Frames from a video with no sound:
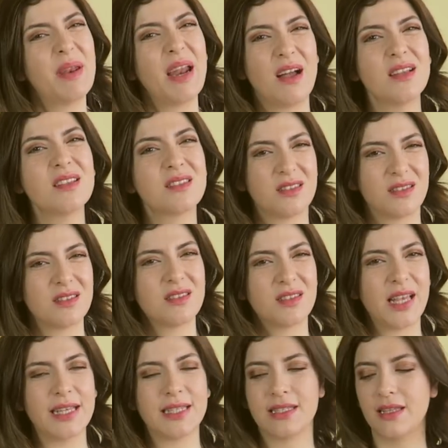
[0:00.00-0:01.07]
Biraz
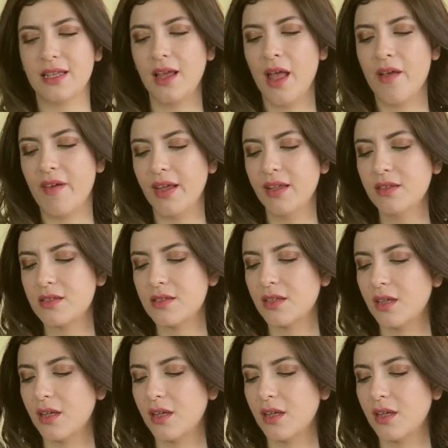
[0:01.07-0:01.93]
sesli evet.